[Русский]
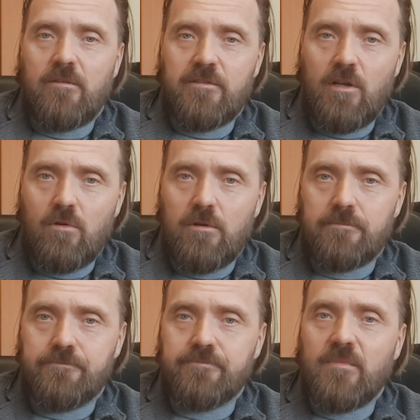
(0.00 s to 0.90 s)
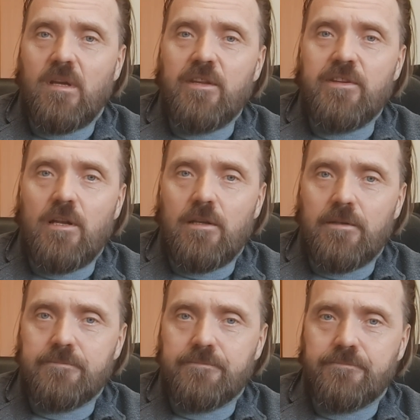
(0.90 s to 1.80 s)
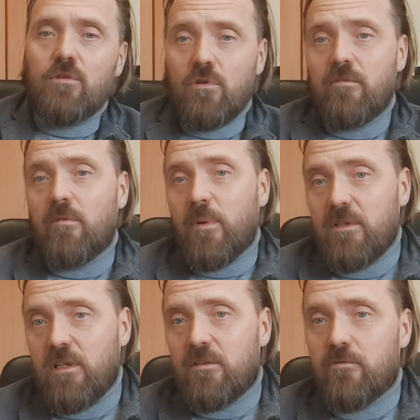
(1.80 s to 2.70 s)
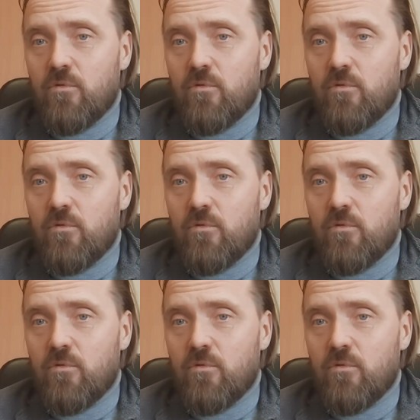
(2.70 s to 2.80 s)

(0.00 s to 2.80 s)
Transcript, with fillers: Второе. Котельная, которая выполняет